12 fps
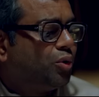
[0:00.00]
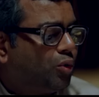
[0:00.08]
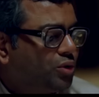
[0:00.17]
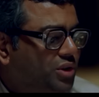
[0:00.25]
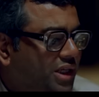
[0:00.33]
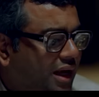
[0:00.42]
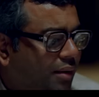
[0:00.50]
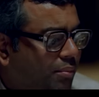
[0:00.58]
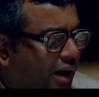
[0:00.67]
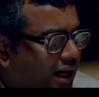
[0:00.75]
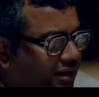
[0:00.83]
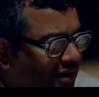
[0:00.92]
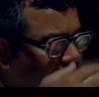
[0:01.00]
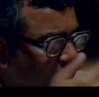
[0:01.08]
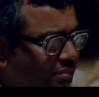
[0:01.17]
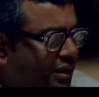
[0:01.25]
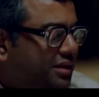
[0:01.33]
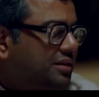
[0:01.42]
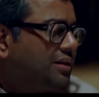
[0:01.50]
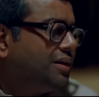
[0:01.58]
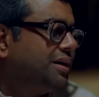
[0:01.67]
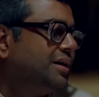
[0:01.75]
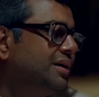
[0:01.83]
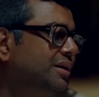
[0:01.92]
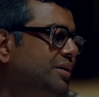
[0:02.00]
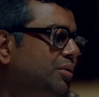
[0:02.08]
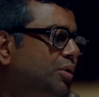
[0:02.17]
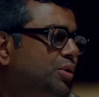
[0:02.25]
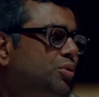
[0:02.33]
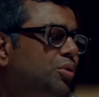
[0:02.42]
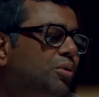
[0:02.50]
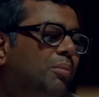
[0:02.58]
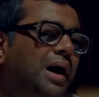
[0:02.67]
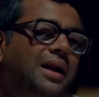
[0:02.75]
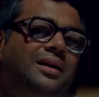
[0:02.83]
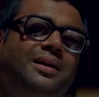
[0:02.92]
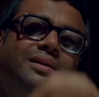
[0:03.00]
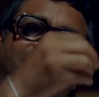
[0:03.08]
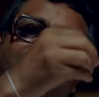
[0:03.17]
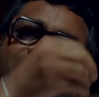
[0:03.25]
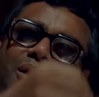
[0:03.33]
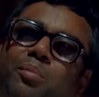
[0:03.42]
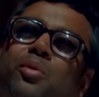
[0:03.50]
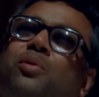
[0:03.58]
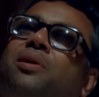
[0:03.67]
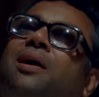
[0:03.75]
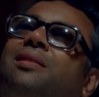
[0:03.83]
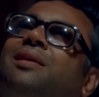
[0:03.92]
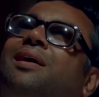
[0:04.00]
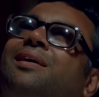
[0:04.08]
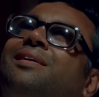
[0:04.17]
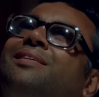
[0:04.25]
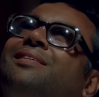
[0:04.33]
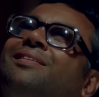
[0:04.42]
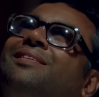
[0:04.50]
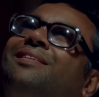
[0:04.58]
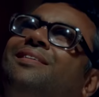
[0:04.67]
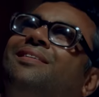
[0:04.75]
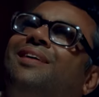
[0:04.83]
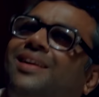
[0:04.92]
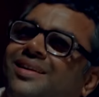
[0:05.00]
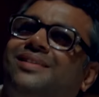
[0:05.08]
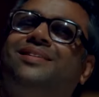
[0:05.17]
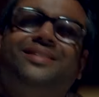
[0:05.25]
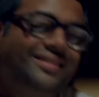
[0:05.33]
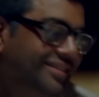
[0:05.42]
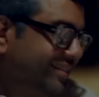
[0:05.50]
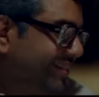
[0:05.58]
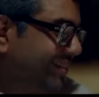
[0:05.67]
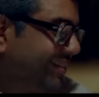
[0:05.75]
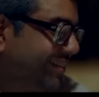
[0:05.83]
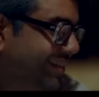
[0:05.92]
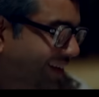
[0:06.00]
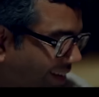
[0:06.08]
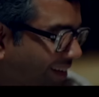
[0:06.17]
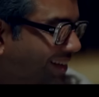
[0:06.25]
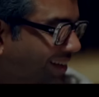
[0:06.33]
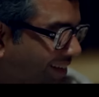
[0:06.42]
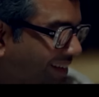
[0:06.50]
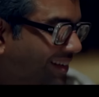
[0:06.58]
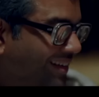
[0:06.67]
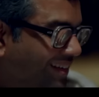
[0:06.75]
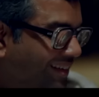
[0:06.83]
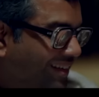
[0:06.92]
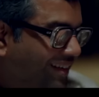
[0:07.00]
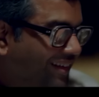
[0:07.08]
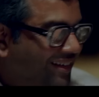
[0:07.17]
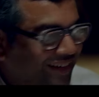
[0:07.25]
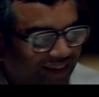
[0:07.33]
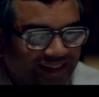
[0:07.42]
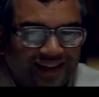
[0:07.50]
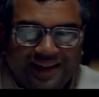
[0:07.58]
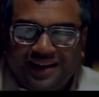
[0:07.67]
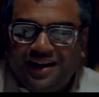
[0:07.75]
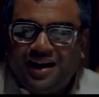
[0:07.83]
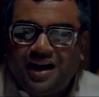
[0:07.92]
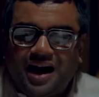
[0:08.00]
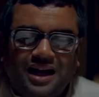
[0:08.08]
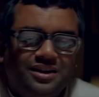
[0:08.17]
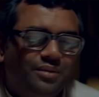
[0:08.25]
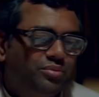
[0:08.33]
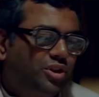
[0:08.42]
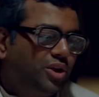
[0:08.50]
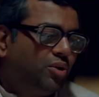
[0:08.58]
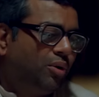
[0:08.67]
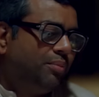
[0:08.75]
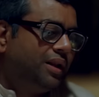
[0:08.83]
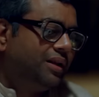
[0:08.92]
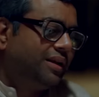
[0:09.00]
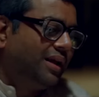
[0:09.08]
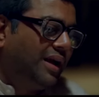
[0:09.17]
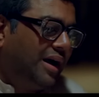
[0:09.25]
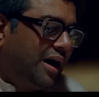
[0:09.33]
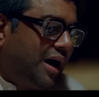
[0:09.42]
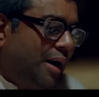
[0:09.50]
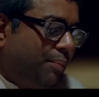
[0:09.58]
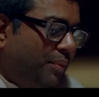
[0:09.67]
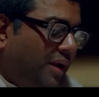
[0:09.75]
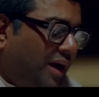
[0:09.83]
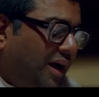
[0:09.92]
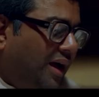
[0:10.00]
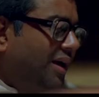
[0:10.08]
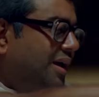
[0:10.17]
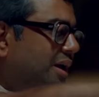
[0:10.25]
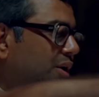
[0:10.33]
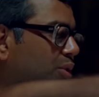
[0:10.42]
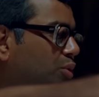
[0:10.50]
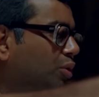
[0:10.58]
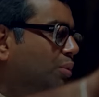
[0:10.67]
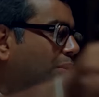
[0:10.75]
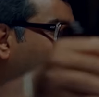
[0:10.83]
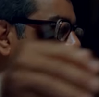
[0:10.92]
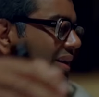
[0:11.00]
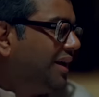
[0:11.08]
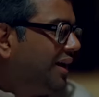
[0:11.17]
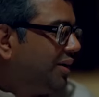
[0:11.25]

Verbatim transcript: खुशियां बांटने से बढ़ती है और दुख बांटने से कम हो जाता है है ना है ना चल आज हम तीनों मिलके अपना दुख बांटे